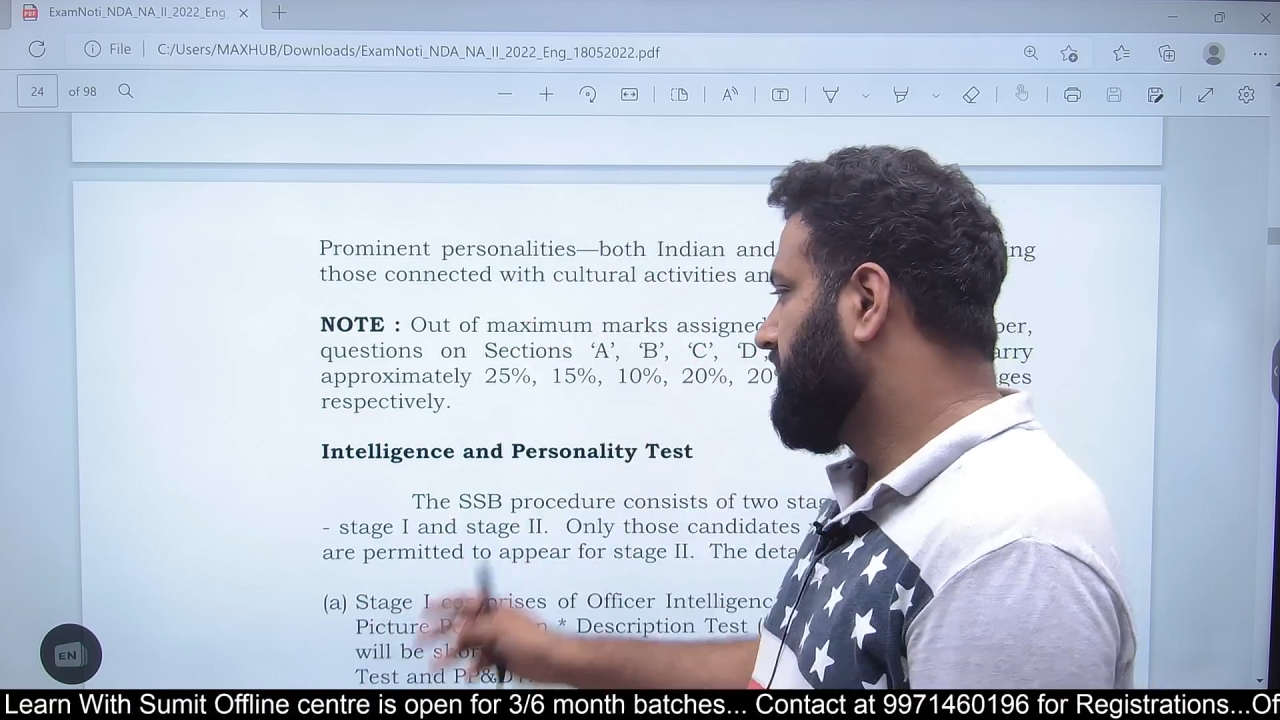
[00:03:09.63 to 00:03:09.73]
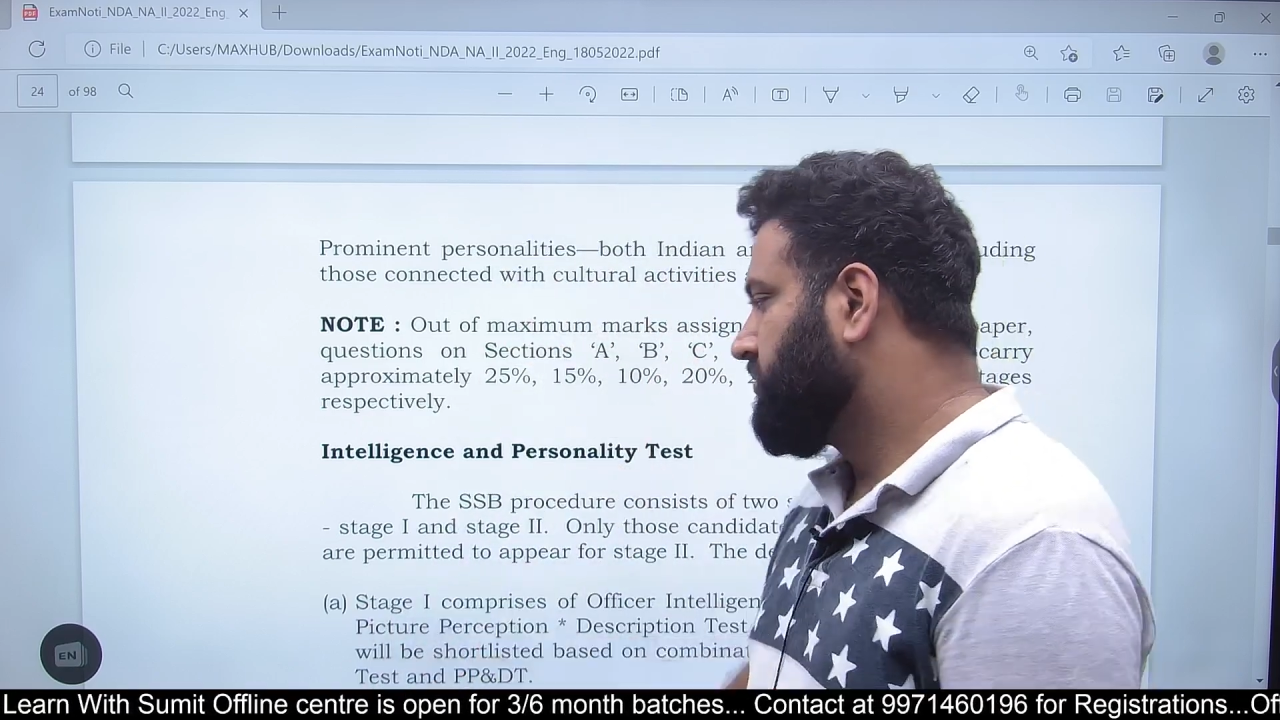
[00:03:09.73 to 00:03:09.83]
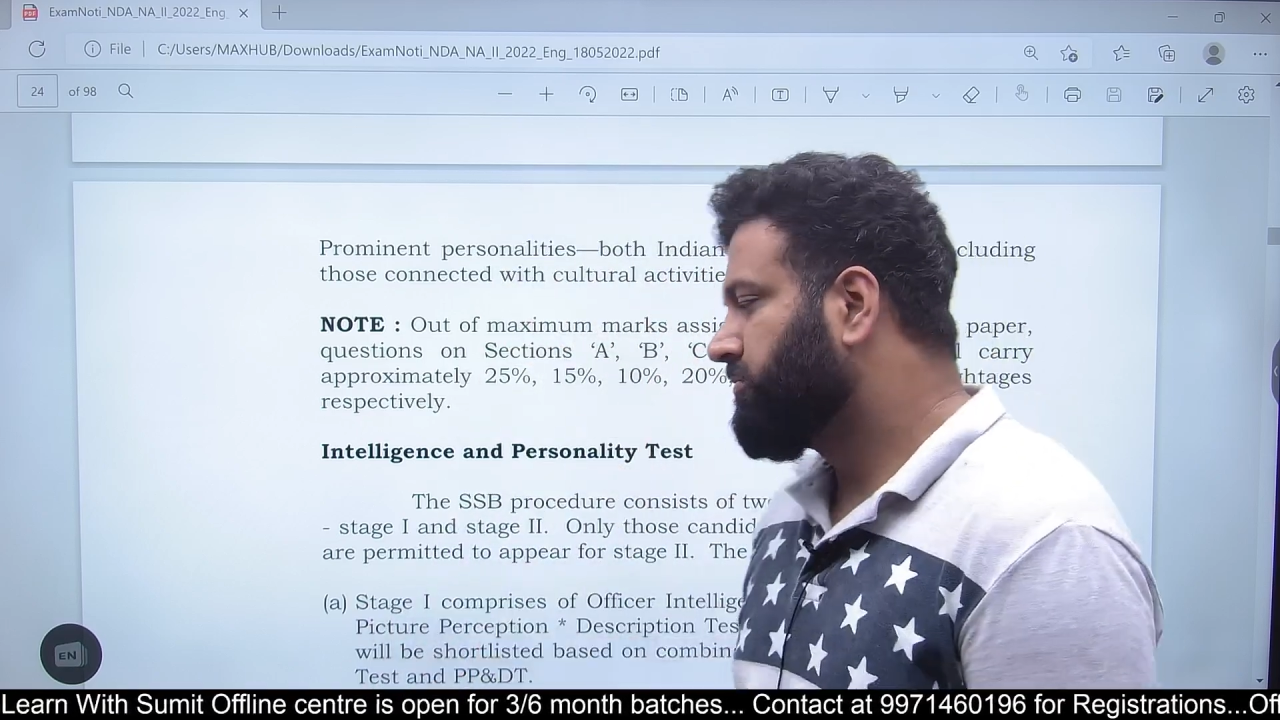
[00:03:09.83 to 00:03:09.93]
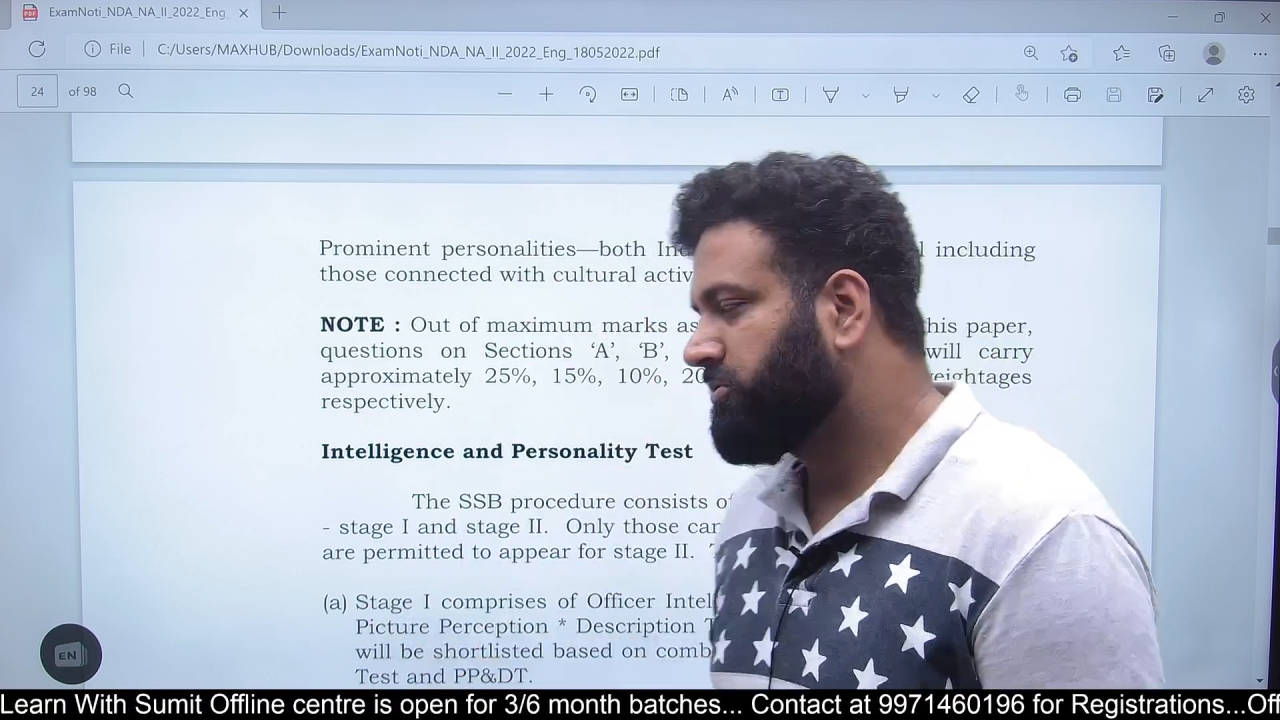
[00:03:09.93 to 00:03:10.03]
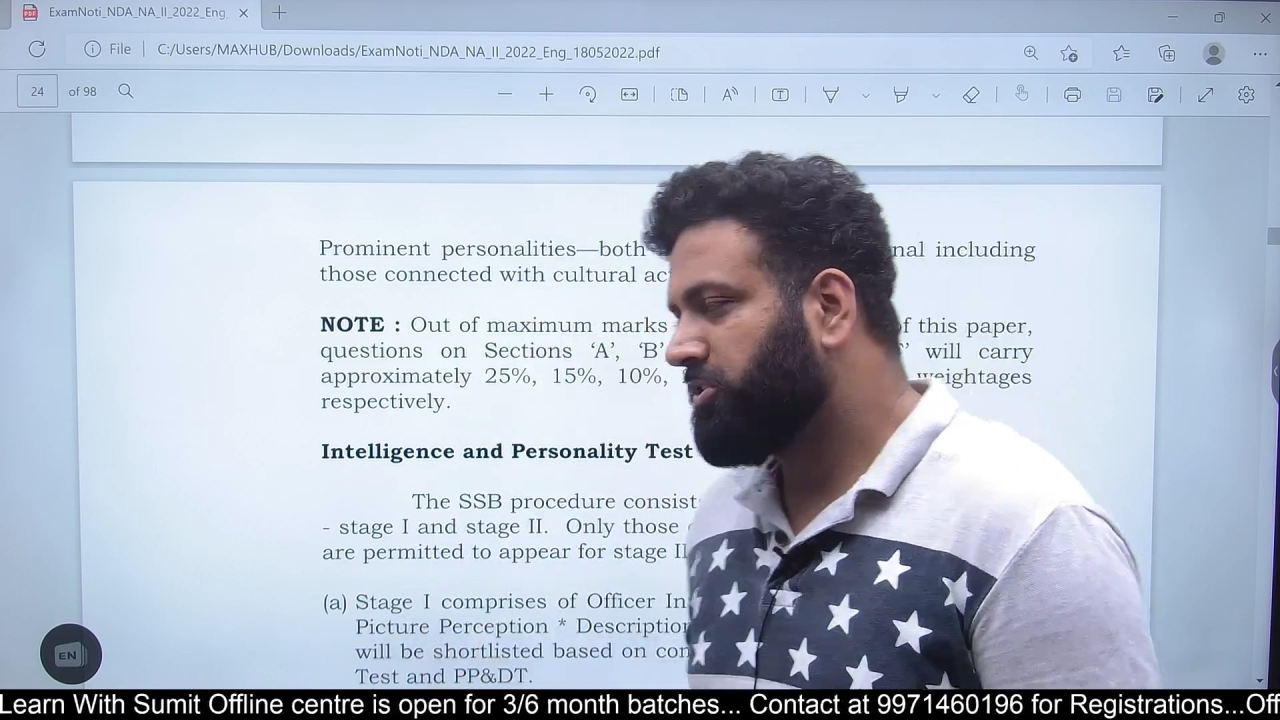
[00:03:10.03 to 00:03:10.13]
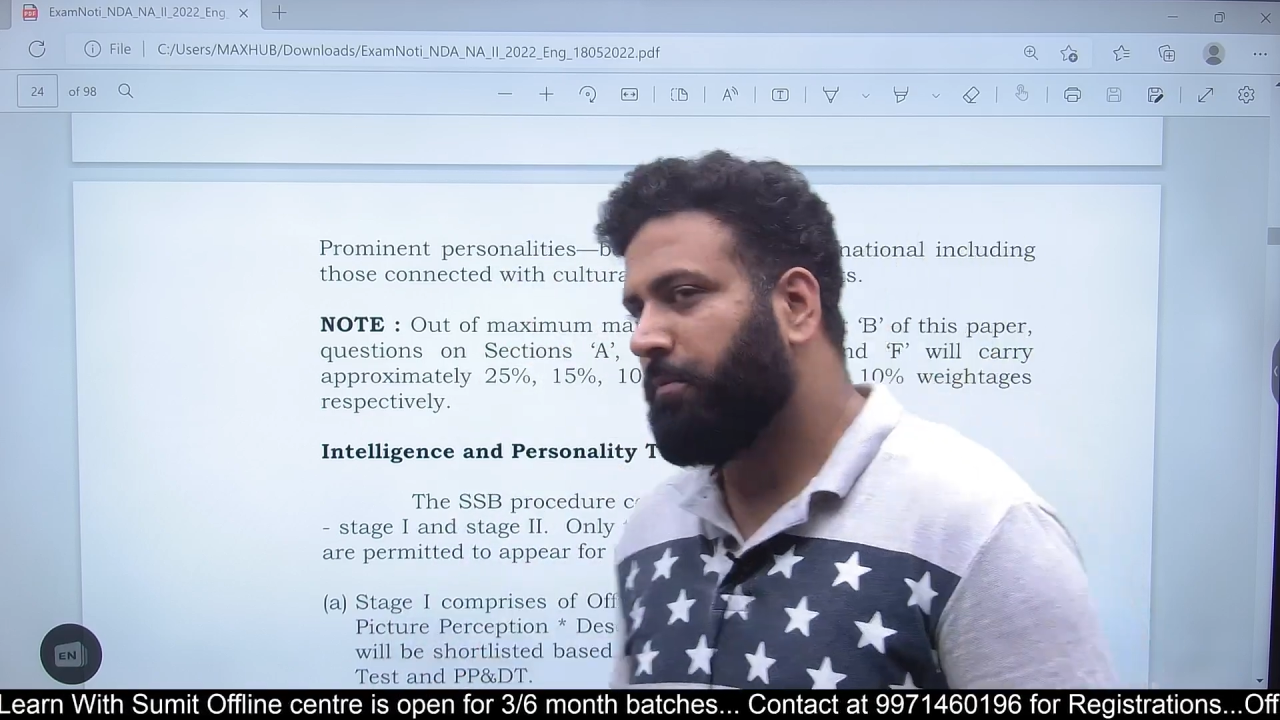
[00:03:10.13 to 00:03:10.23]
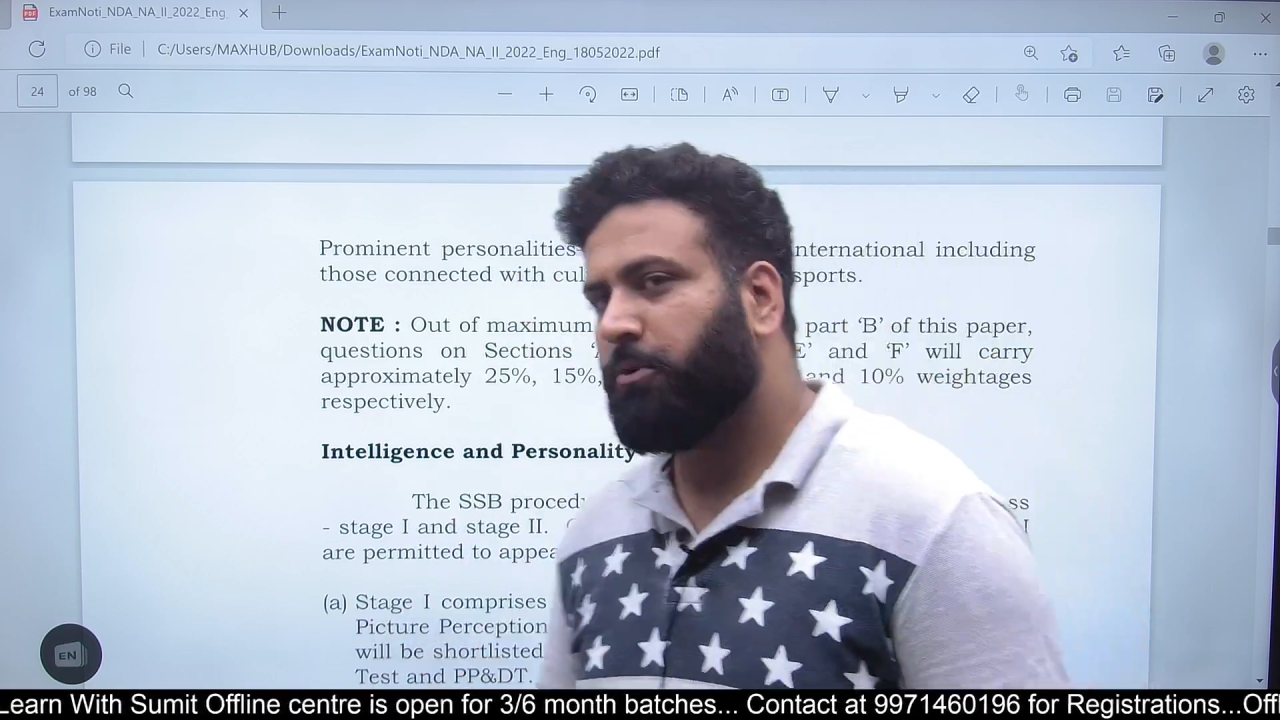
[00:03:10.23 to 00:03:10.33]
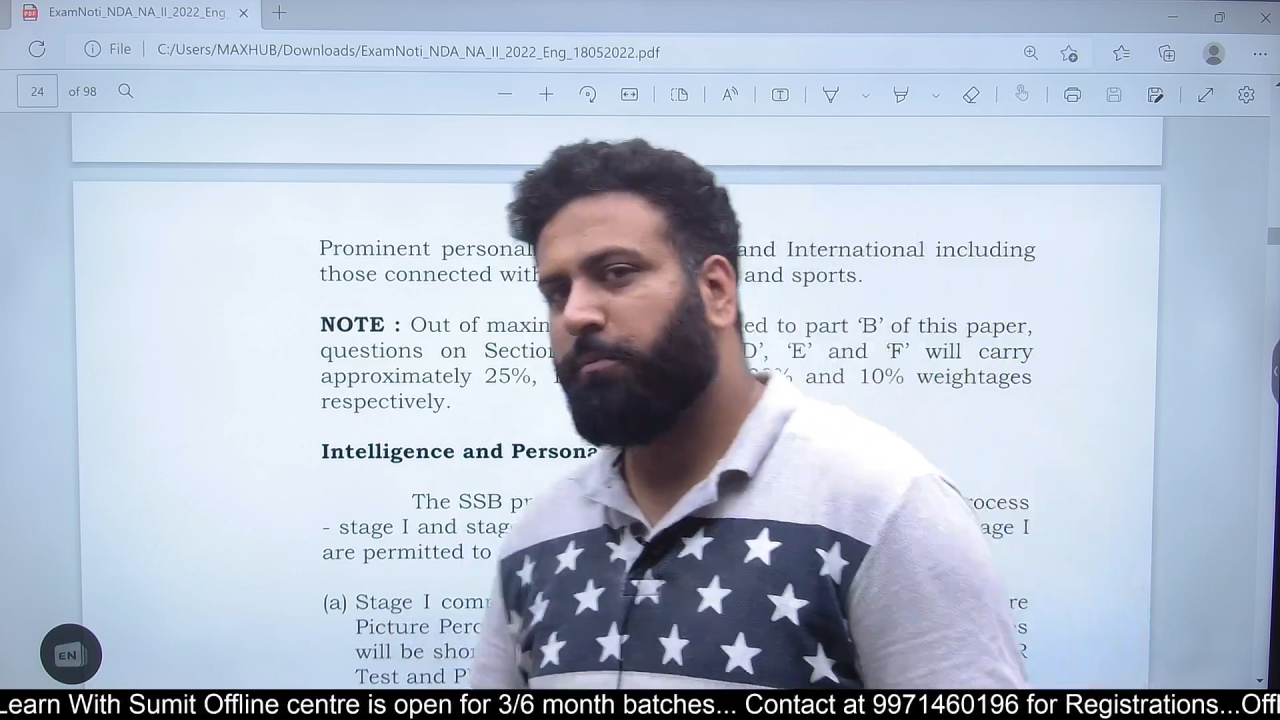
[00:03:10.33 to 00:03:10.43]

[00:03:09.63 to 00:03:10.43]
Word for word: जो मुझे आपको